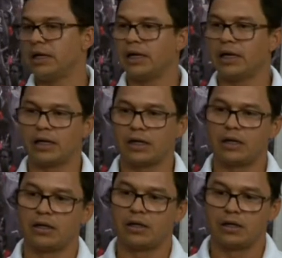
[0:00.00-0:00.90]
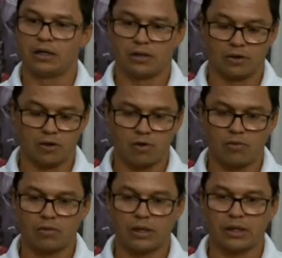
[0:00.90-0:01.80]
era
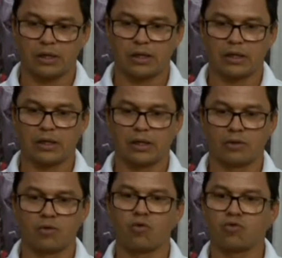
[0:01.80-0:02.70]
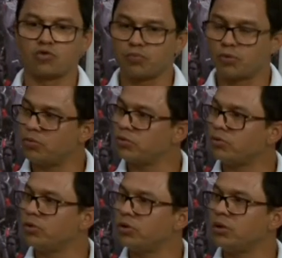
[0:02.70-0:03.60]
não, é, é, não concurso
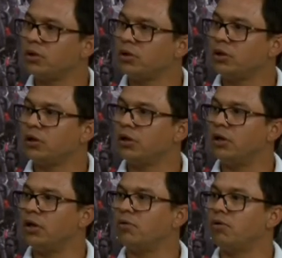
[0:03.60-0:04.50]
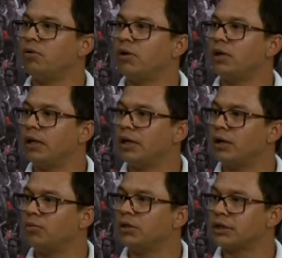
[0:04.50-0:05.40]
público e não é,
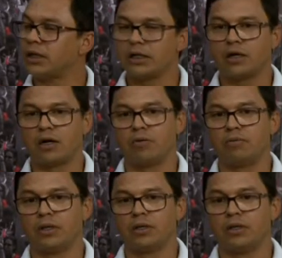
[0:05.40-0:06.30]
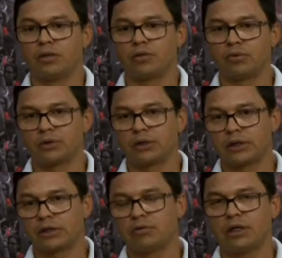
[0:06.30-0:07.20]
aumento salarial. Então, portanto,
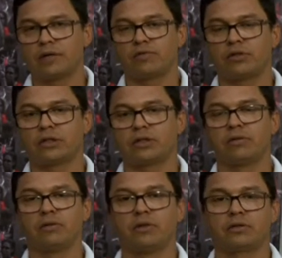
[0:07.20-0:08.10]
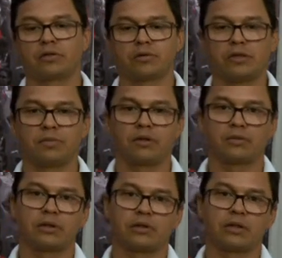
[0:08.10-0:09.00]
aqui no DF nós já estamos, estamos indo para o
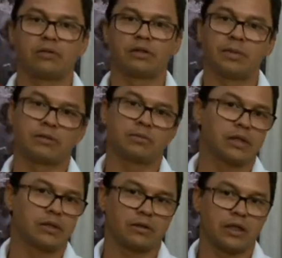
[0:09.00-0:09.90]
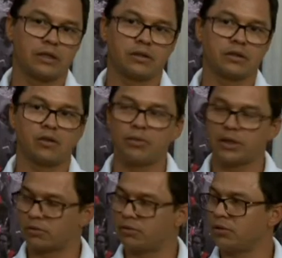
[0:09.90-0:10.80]
terceiro, nós já passamos três anos sem
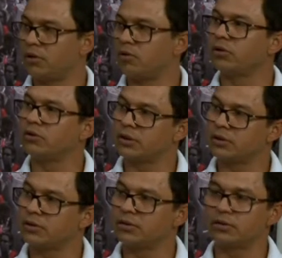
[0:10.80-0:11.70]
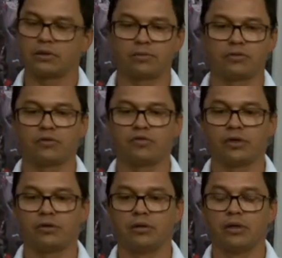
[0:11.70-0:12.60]
aumento, é o que nós temos sofrido.